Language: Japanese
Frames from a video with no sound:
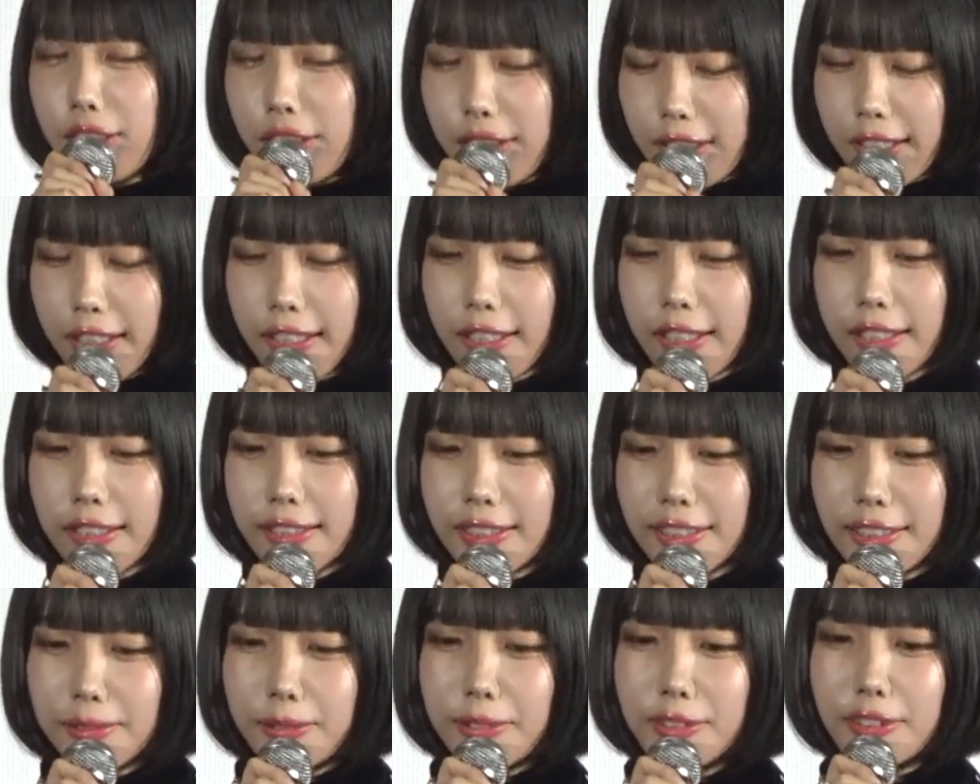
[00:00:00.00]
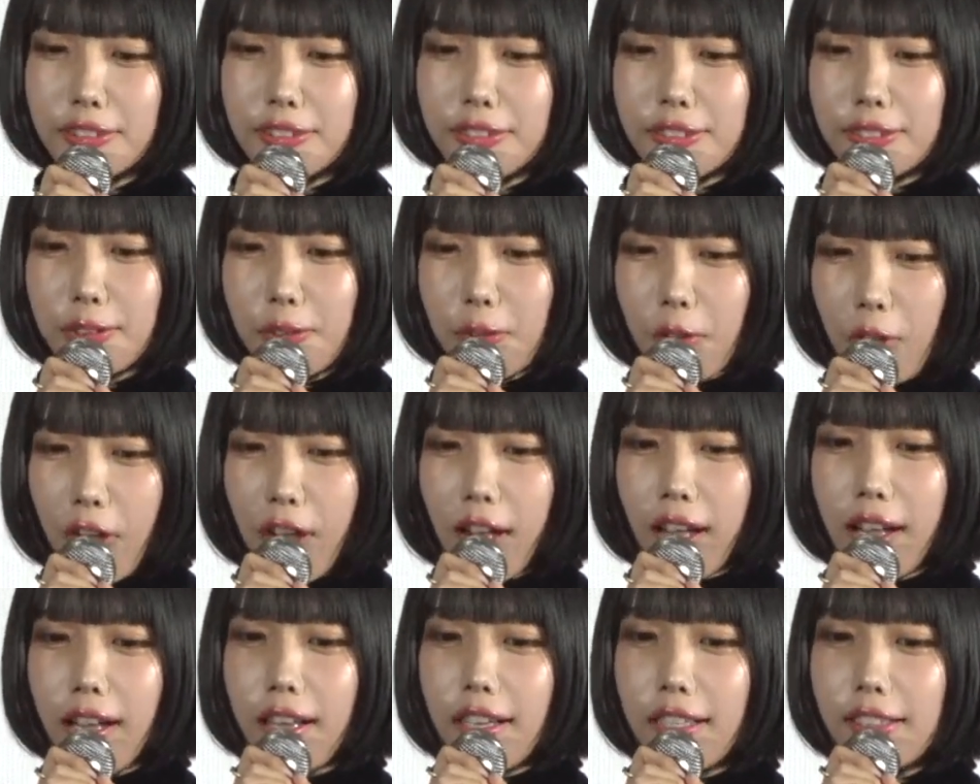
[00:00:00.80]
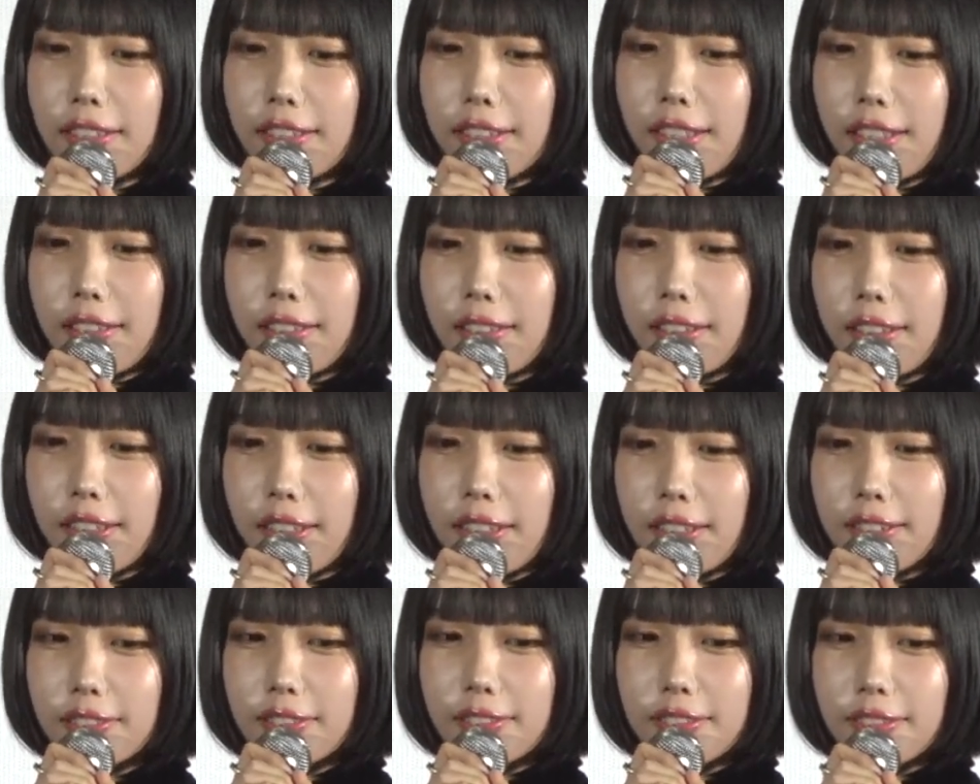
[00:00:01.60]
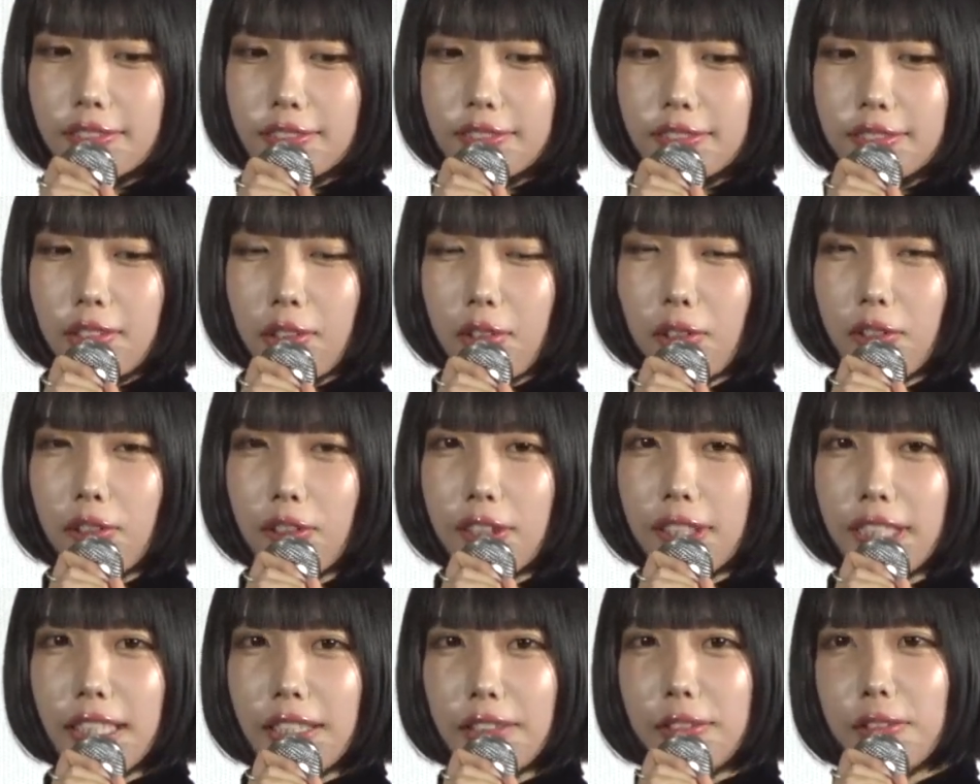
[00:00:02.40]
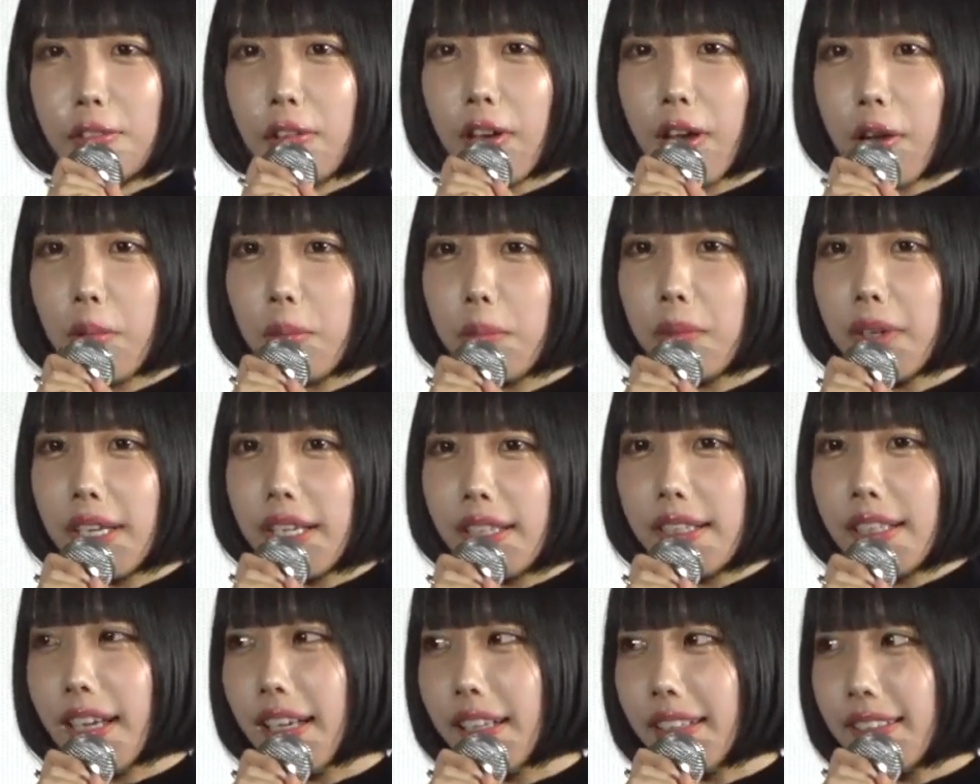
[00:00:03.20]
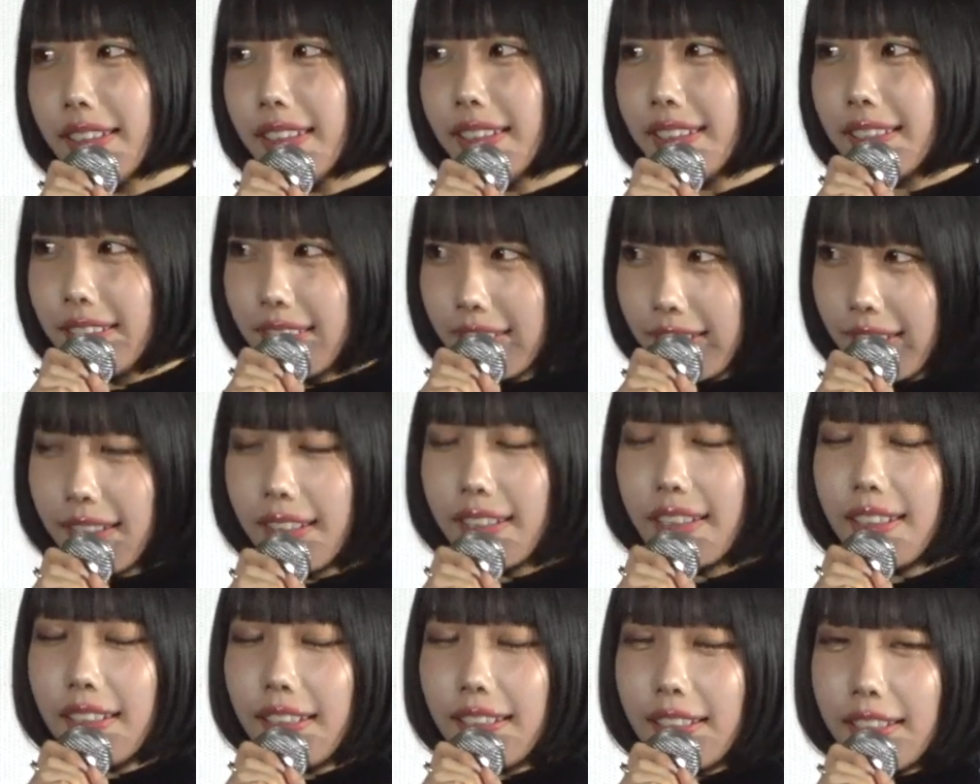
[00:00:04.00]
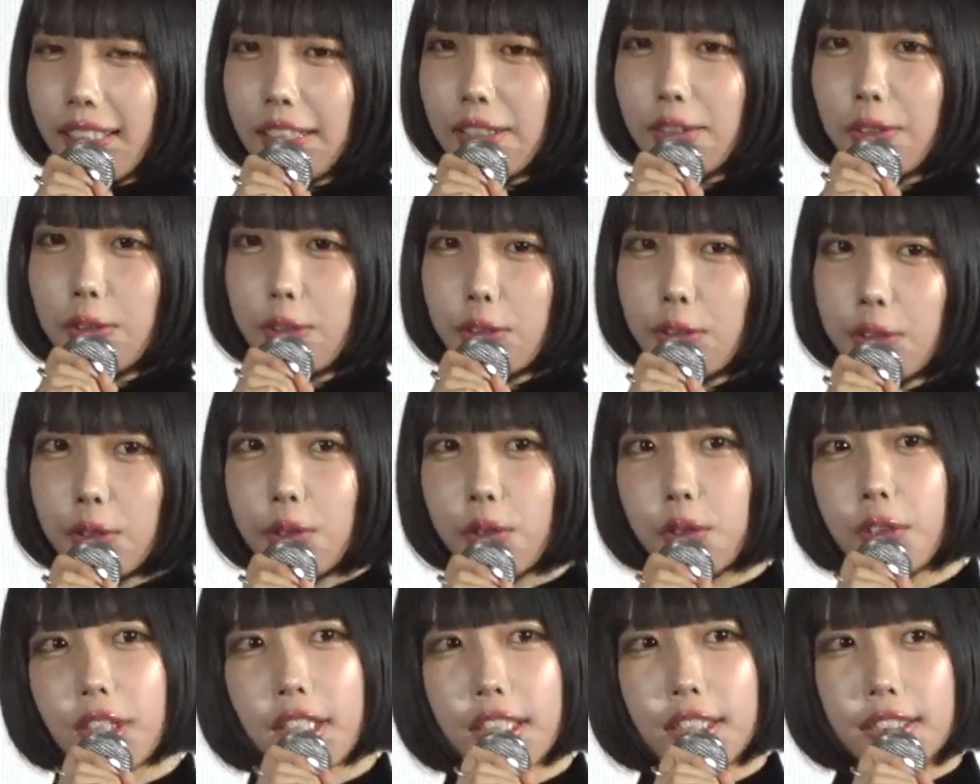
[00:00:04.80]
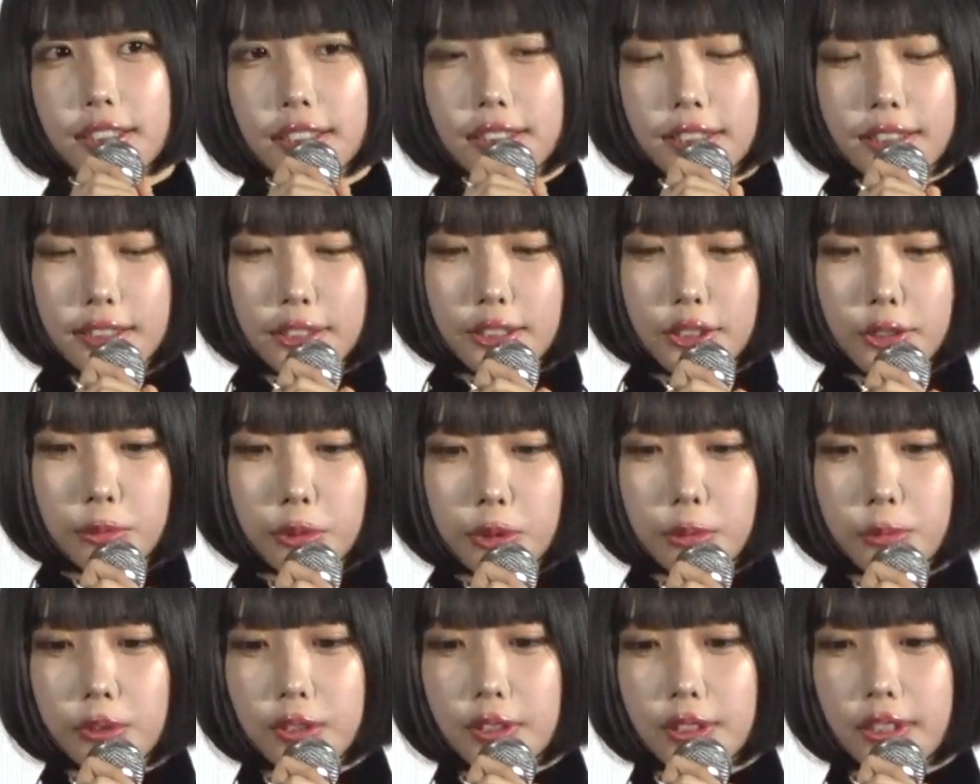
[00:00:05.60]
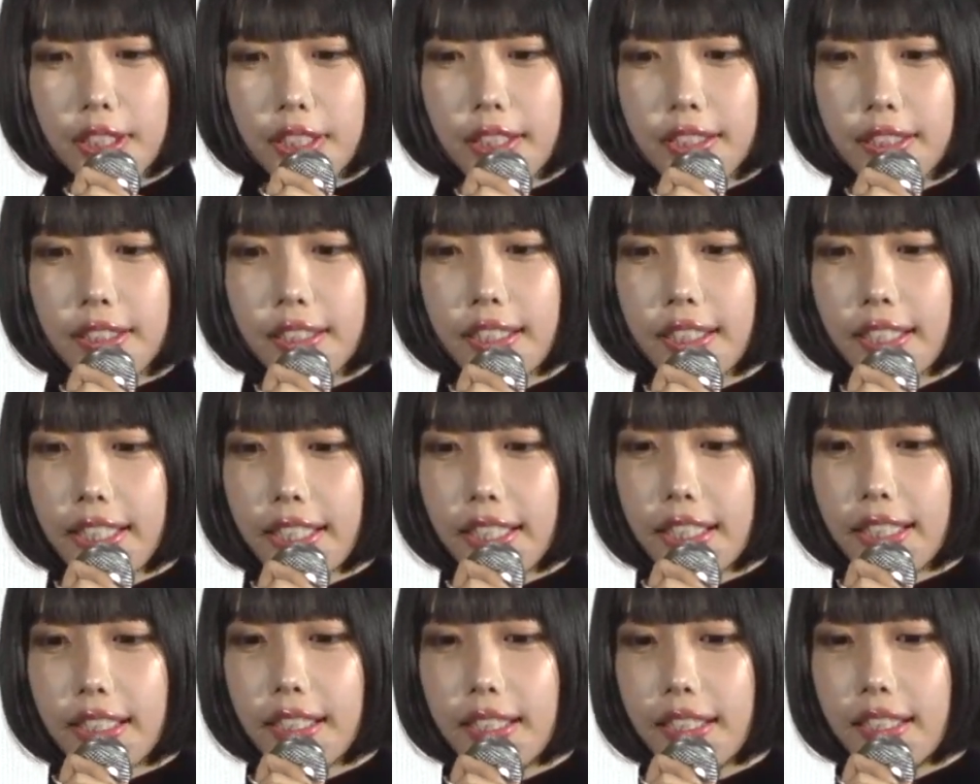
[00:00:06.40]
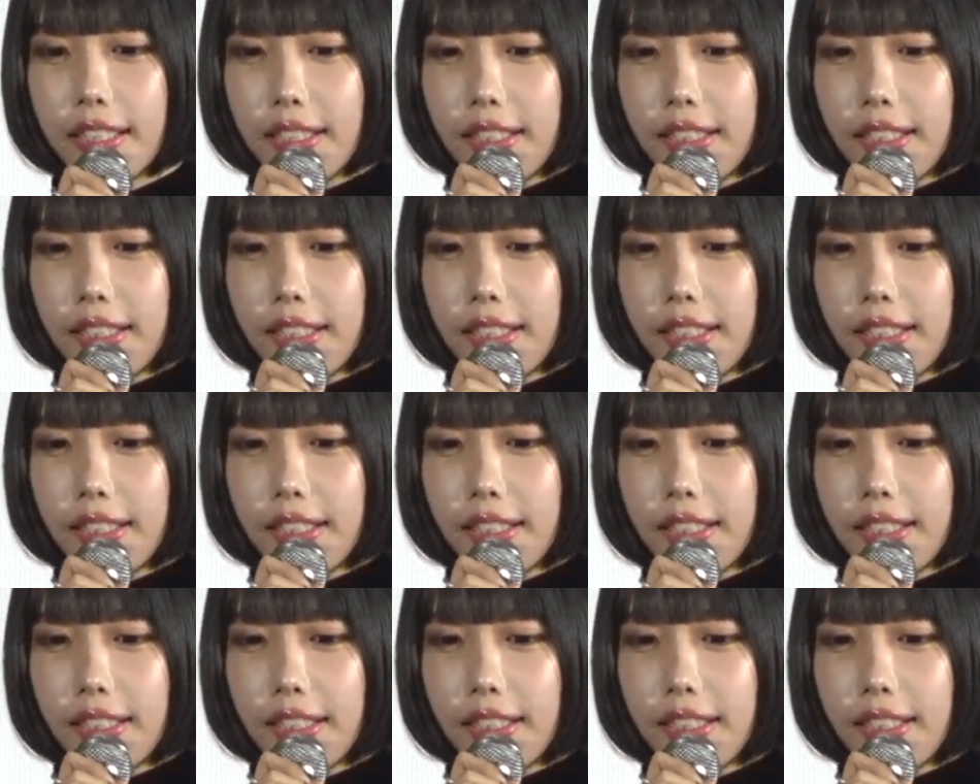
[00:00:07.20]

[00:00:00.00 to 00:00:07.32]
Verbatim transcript: が自分とはなんか遠いとは思えないというか、結構共感する部分だったり。